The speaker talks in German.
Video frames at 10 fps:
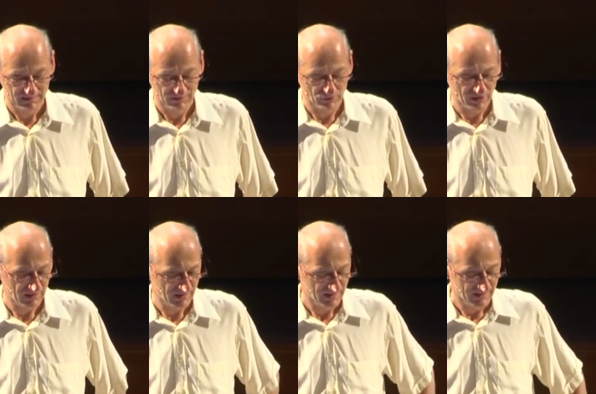
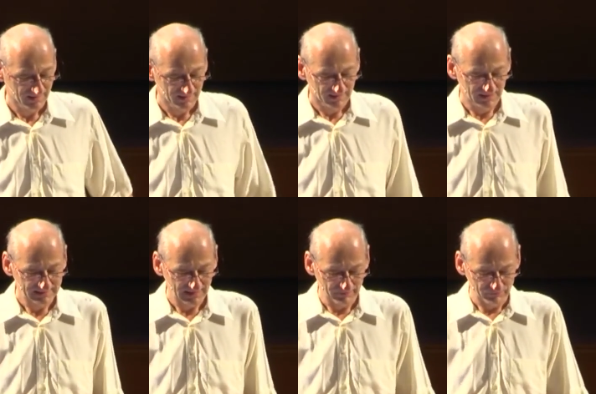Oder
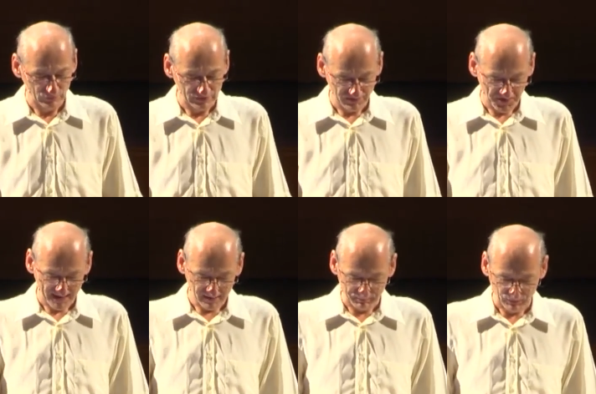ist der
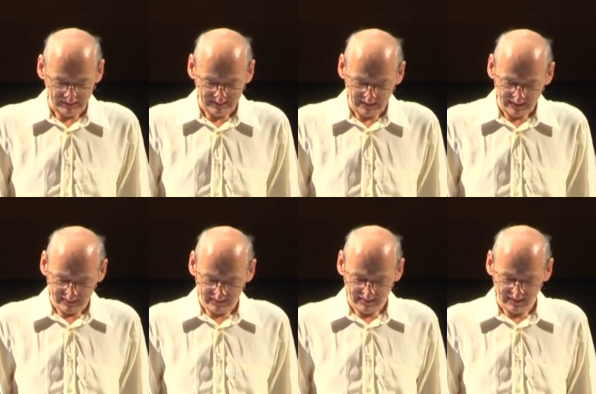evolutionäre
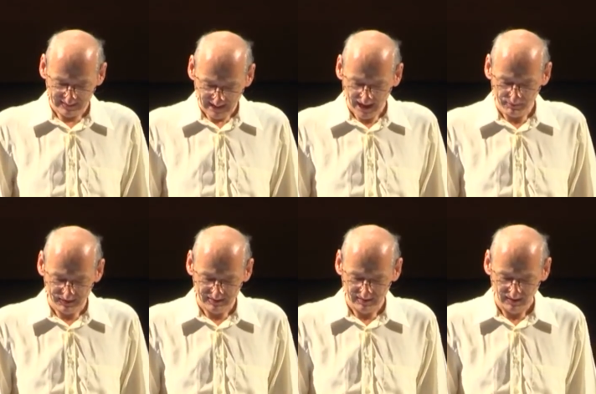Prozess in sich
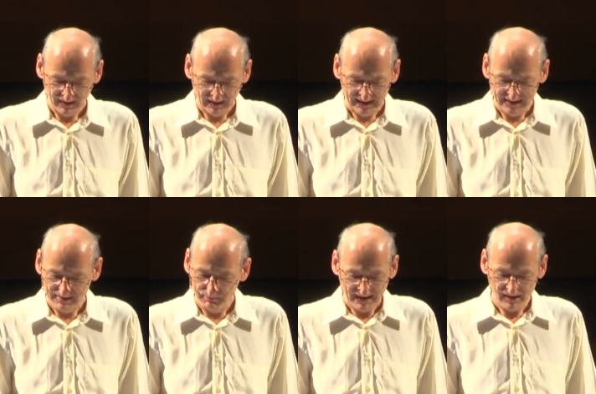selbst ein
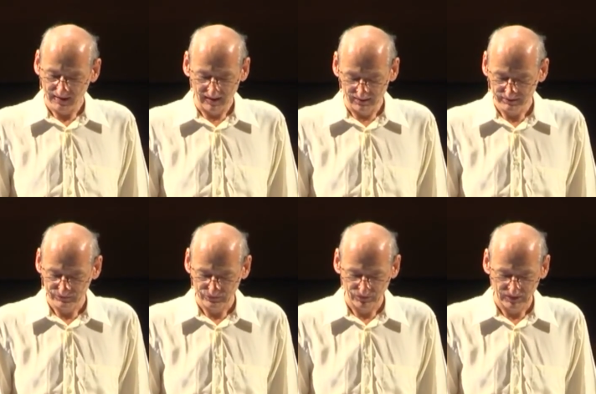lebendiger
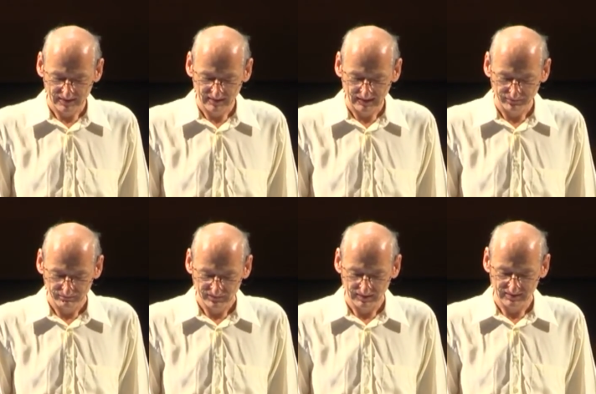Ausdruck dieser,
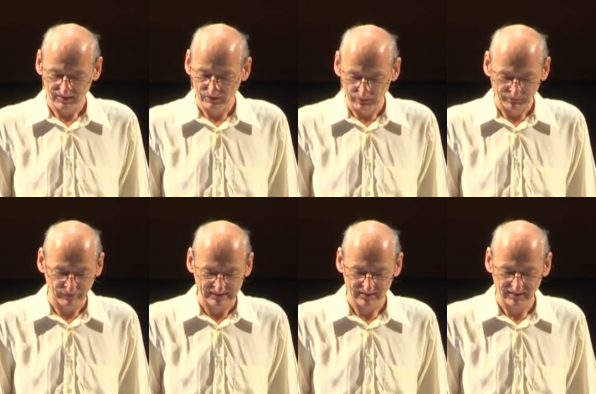dieser
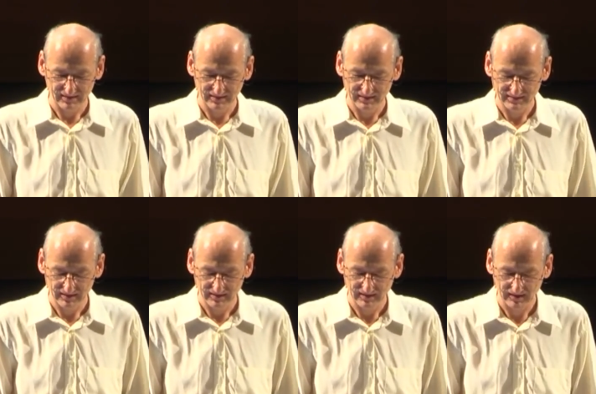umfassenderen
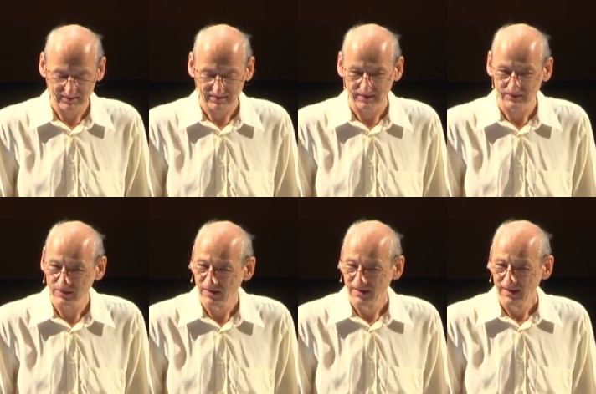Intelligenz,
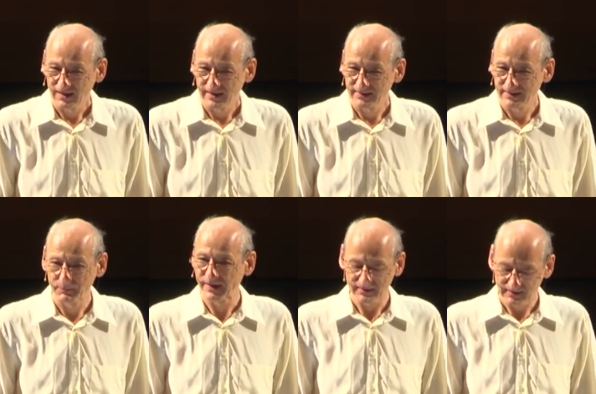also eine
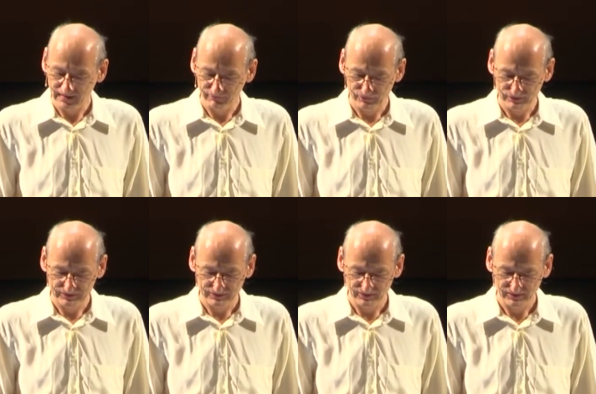lebendige
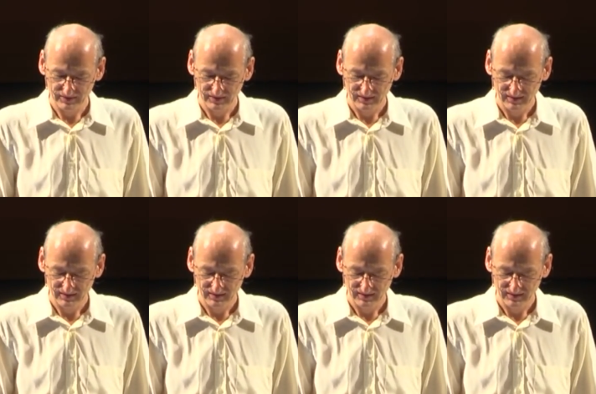Evolution,